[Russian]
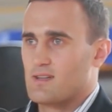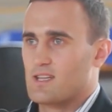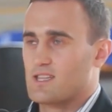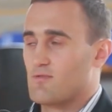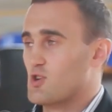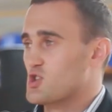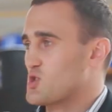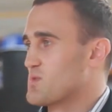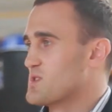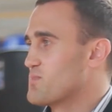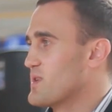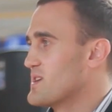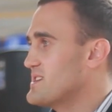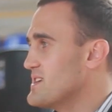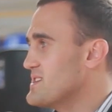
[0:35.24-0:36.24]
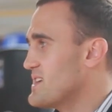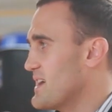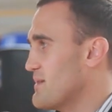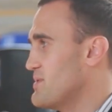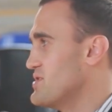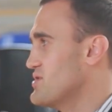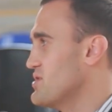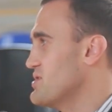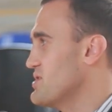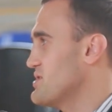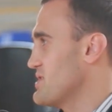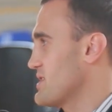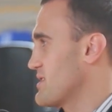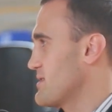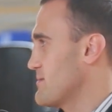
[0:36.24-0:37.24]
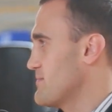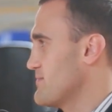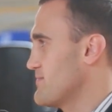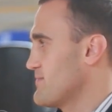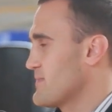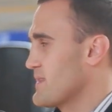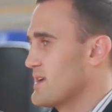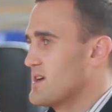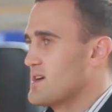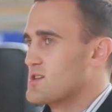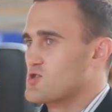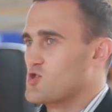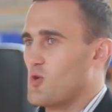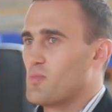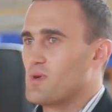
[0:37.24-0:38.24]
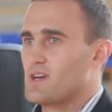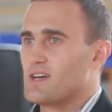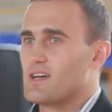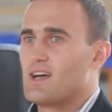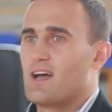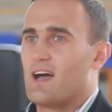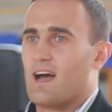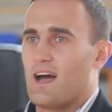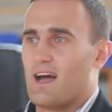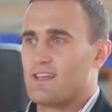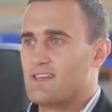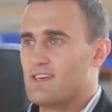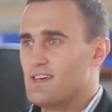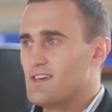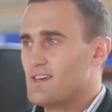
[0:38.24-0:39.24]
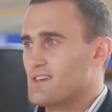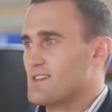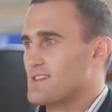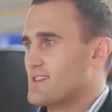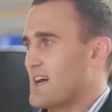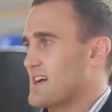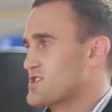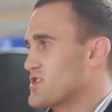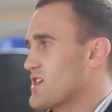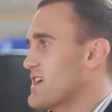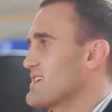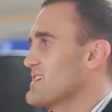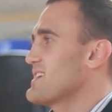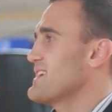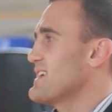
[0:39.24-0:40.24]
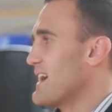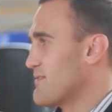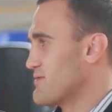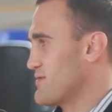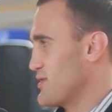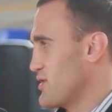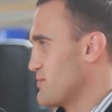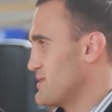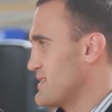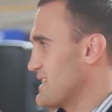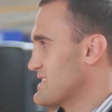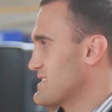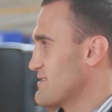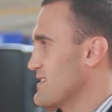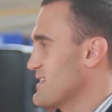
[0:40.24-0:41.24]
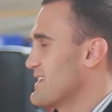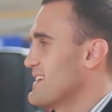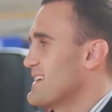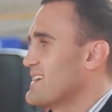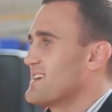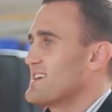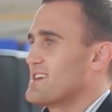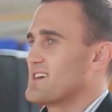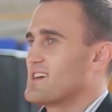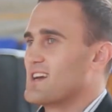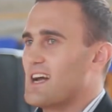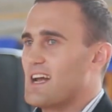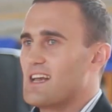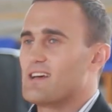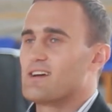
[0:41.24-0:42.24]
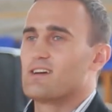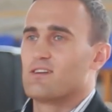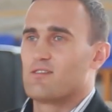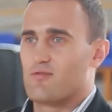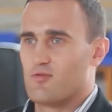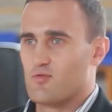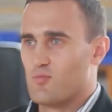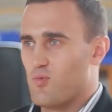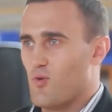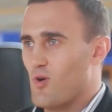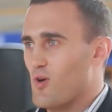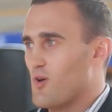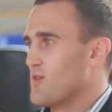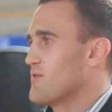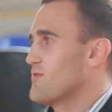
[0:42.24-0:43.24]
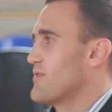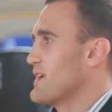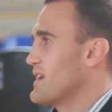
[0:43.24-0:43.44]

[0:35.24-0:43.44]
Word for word: для того, чтобы сплотить и объединить их, чтобы они, так же, как и я в своем детстве, играли в футбол,